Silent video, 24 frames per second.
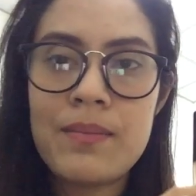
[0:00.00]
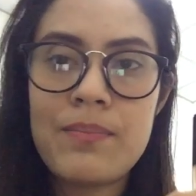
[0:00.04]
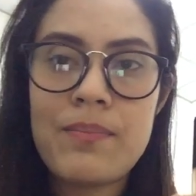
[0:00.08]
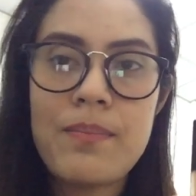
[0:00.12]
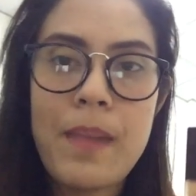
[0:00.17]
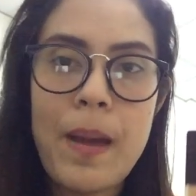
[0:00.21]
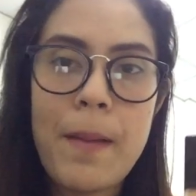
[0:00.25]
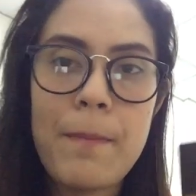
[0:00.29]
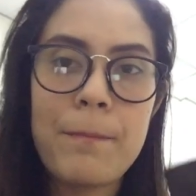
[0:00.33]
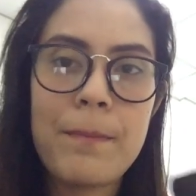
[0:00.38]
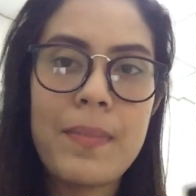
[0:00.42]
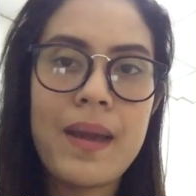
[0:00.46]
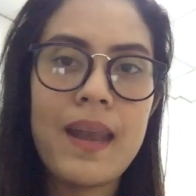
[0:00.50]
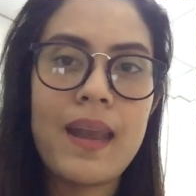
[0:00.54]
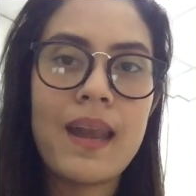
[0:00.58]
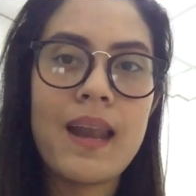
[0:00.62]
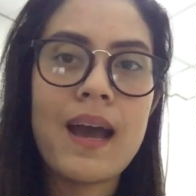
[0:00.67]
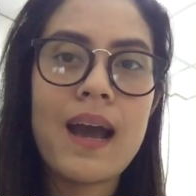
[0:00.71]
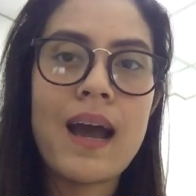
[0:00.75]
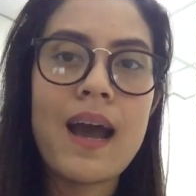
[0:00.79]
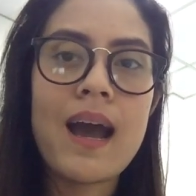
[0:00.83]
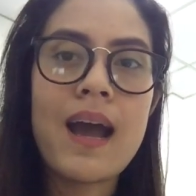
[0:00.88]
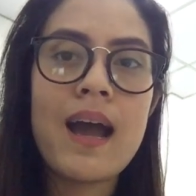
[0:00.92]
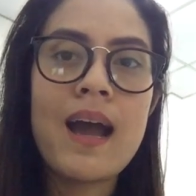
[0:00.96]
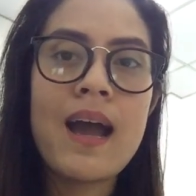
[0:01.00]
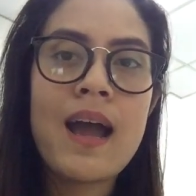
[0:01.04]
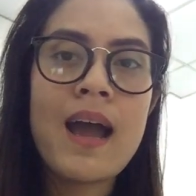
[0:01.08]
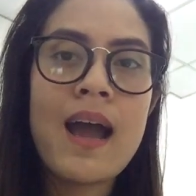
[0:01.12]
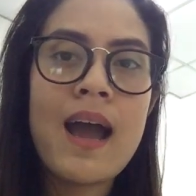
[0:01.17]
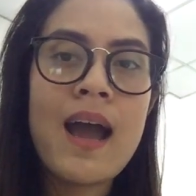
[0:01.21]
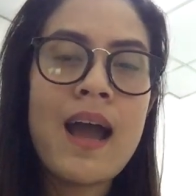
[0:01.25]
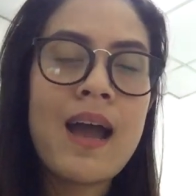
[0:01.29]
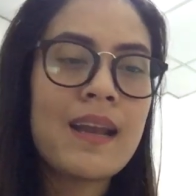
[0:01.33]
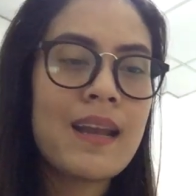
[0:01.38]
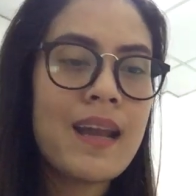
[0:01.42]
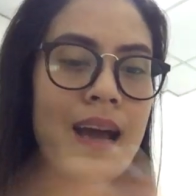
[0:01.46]
แบบแมทนะคะ
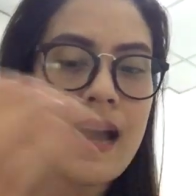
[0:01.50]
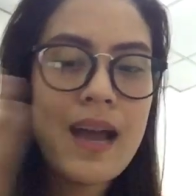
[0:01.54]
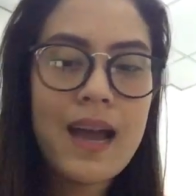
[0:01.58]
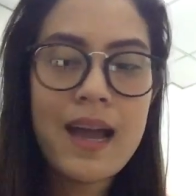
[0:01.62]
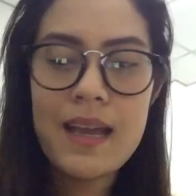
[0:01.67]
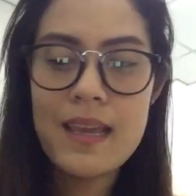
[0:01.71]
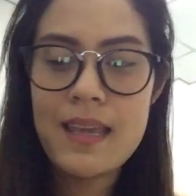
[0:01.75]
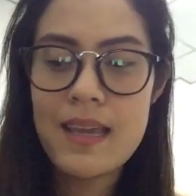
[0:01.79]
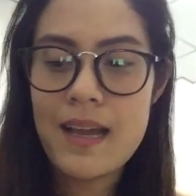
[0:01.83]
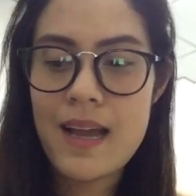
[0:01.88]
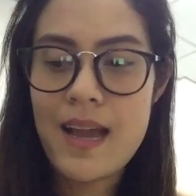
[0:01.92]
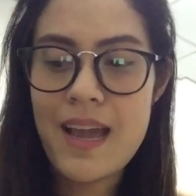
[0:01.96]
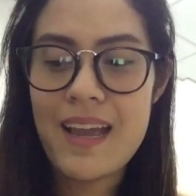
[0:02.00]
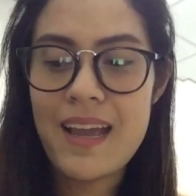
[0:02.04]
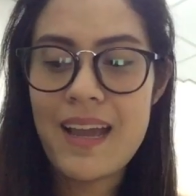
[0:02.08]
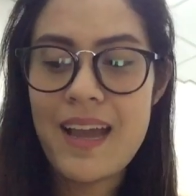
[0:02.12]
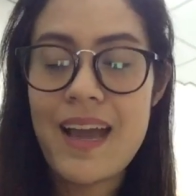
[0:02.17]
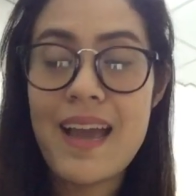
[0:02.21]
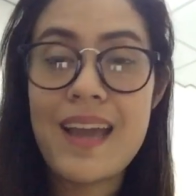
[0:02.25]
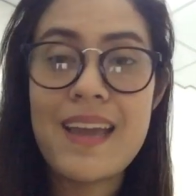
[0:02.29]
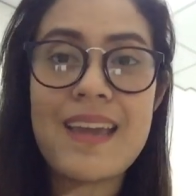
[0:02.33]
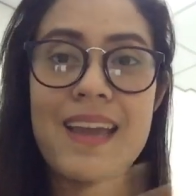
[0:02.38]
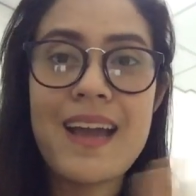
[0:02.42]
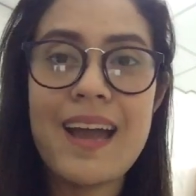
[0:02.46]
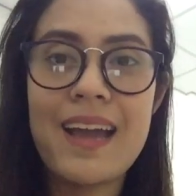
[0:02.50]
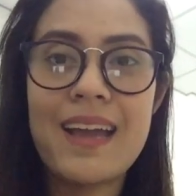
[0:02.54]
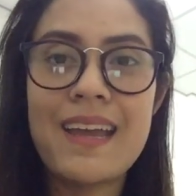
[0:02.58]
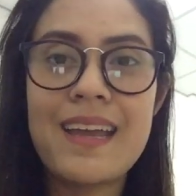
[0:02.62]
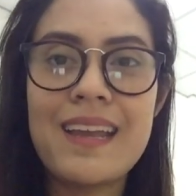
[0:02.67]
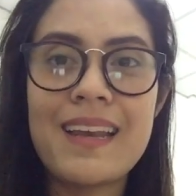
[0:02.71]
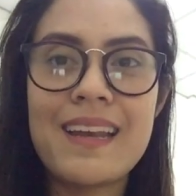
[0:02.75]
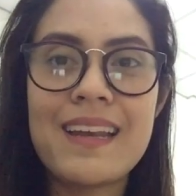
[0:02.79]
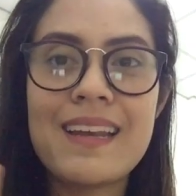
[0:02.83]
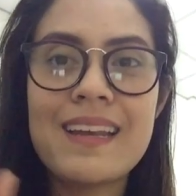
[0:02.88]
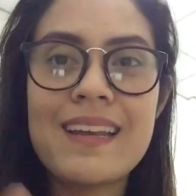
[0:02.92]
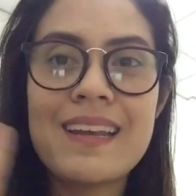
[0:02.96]
ถ้ายังไงใครอยาก
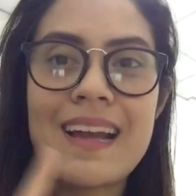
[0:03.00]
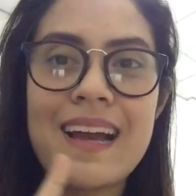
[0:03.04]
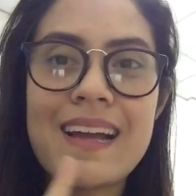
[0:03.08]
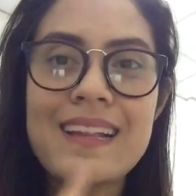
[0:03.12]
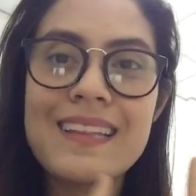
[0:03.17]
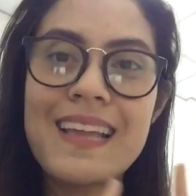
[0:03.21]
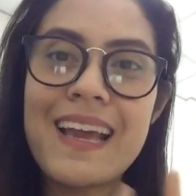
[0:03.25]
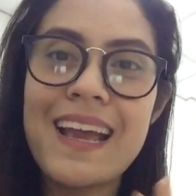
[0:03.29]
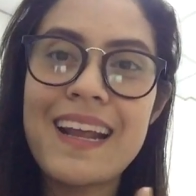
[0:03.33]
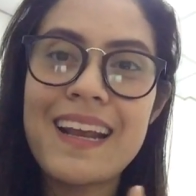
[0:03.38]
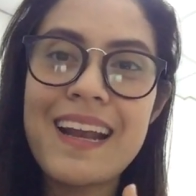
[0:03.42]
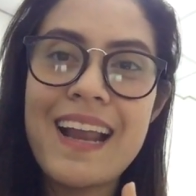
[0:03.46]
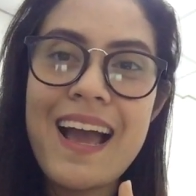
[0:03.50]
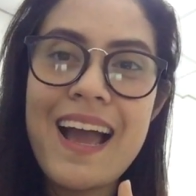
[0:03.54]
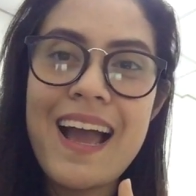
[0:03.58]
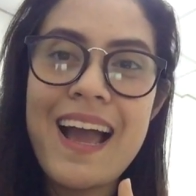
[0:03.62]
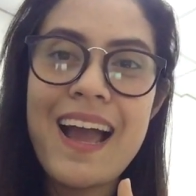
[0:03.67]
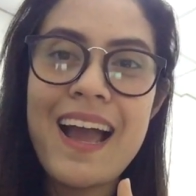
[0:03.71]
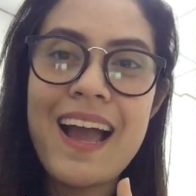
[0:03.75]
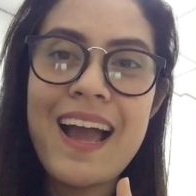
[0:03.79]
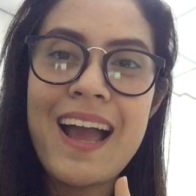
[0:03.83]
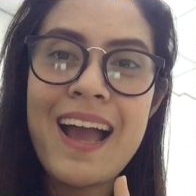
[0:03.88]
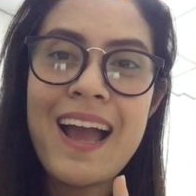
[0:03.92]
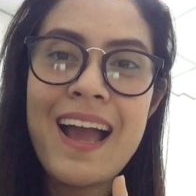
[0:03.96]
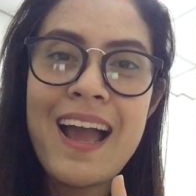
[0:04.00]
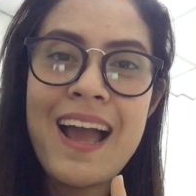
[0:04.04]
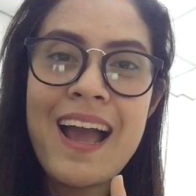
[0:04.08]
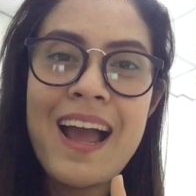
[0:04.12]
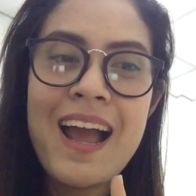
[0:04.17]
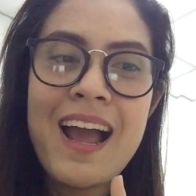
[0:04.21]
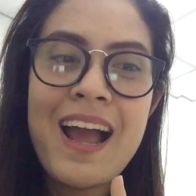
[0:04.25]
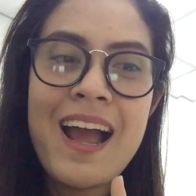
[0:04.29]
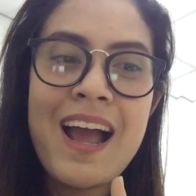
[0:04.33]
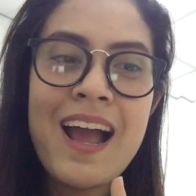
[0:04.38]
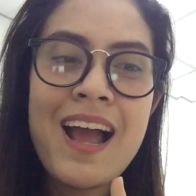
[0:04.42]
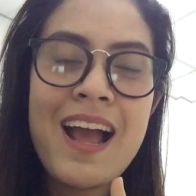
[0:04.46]
เห็นการแต่งหน้า
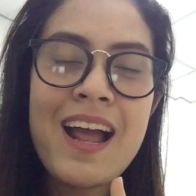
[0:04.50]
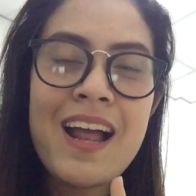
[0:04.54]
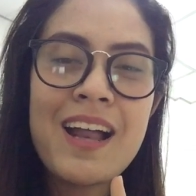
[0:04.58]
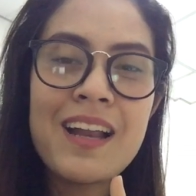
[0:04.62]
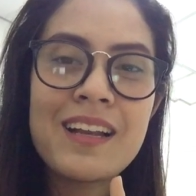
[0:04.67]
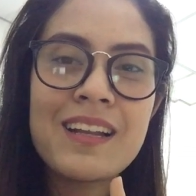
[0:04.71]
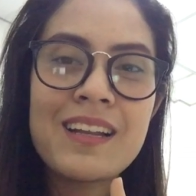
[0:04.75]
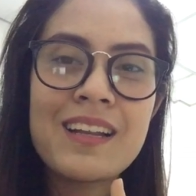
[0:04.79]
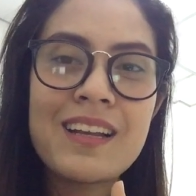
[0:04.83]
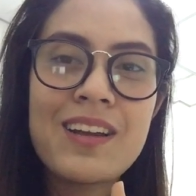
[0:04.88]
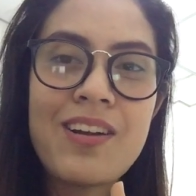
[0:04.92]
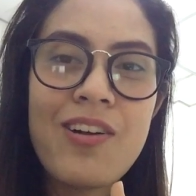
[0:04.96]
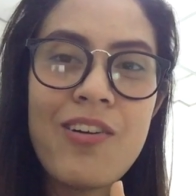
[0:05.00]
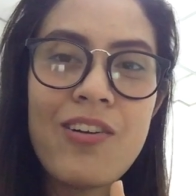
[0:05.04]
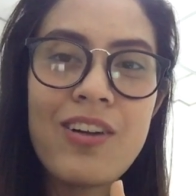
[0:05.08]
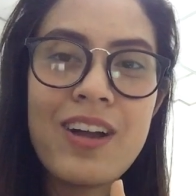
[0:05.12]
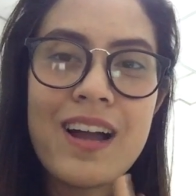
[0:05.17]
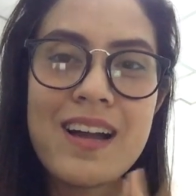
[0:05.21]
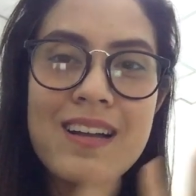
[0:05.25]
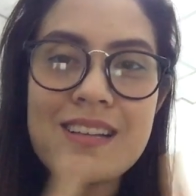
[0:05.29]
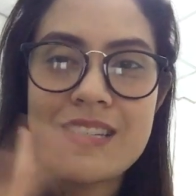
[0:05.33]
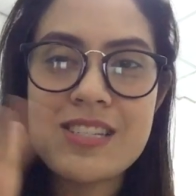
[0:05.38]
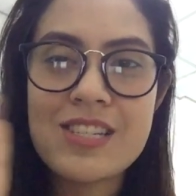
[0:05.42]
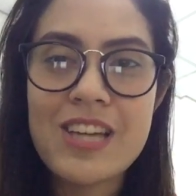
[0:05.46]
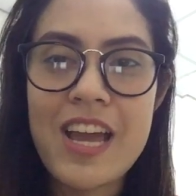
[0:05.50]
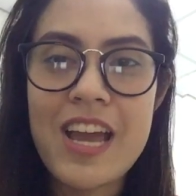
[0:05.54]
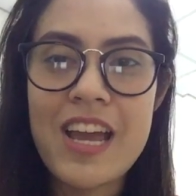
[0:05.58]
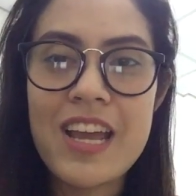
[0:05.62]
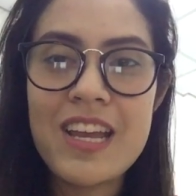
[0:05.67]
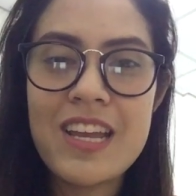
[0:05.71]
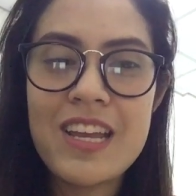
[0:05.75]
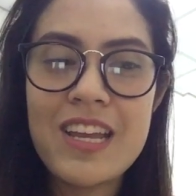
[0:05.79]
ของการใช้